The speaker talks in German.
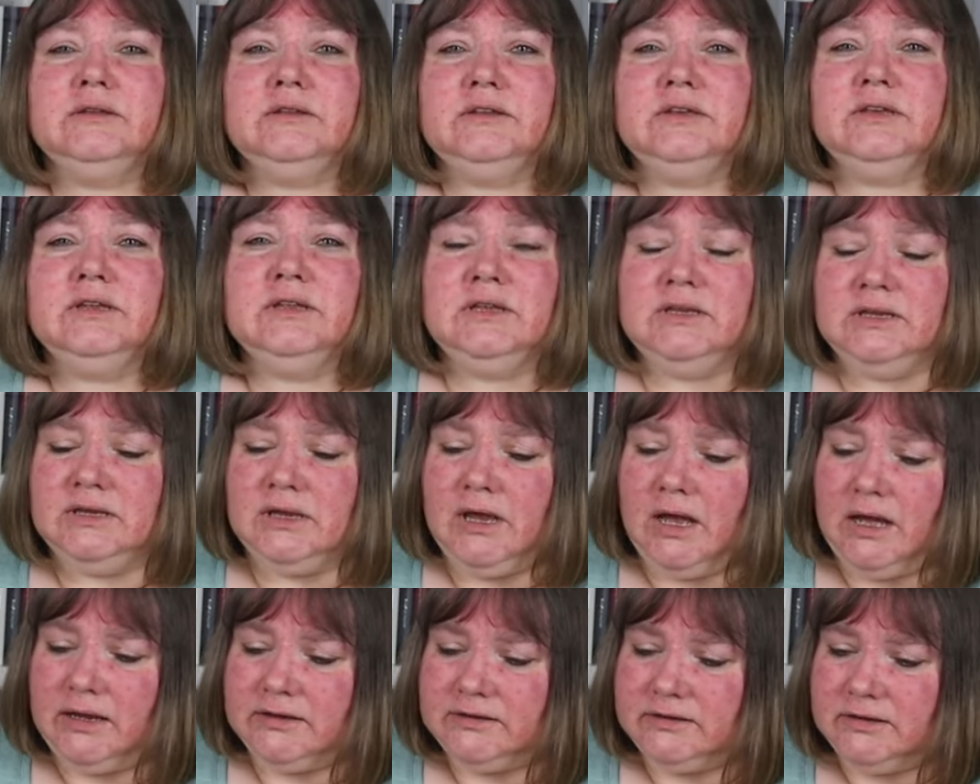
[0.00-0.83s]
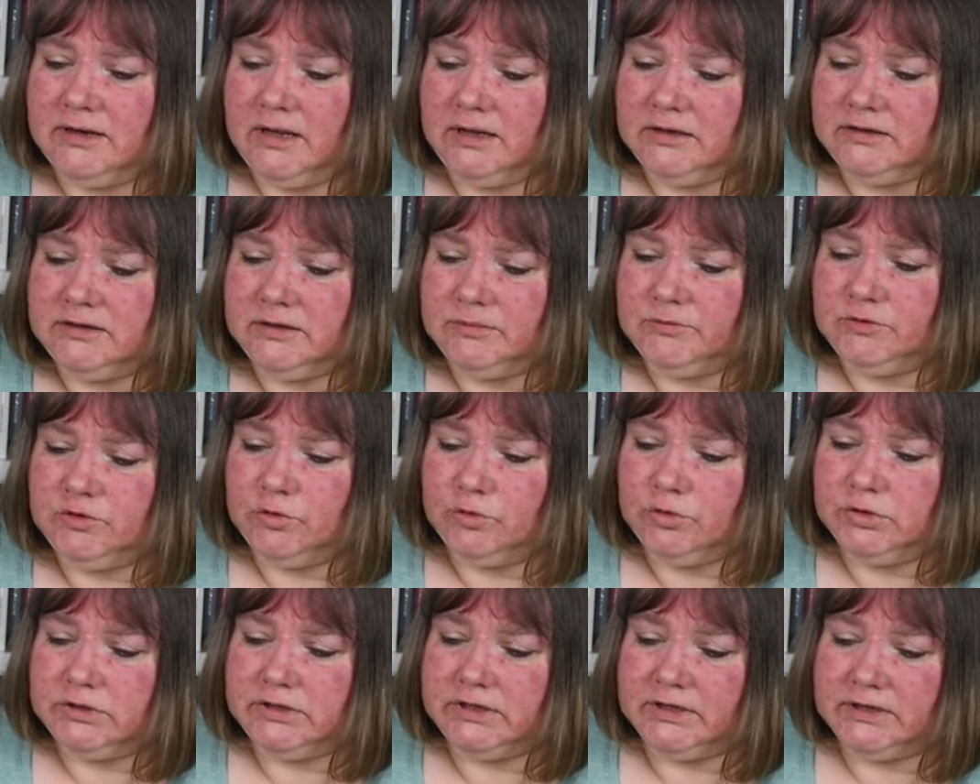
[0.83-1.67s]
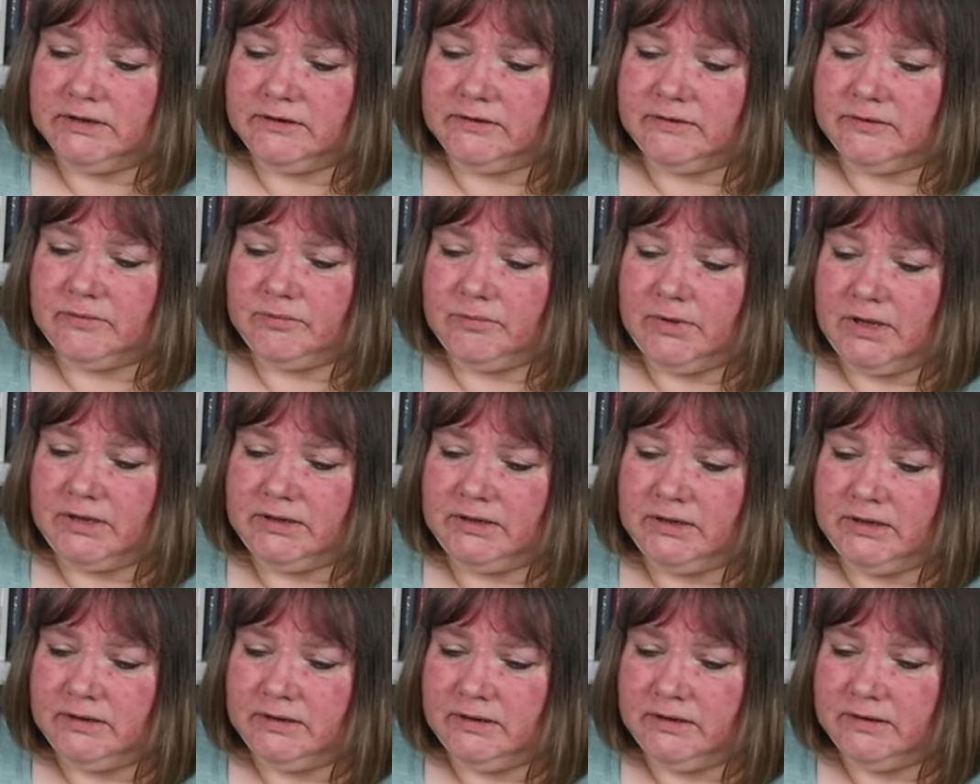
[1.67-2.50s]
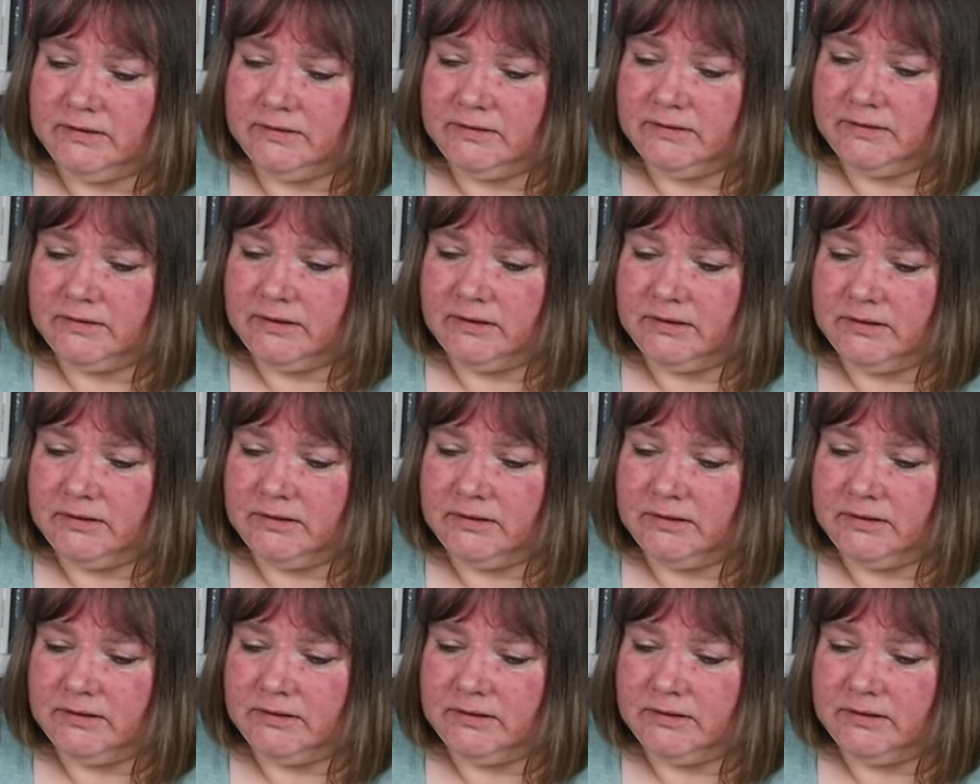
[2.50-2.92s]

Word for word: die hat nach dem Tod ihres Mannes,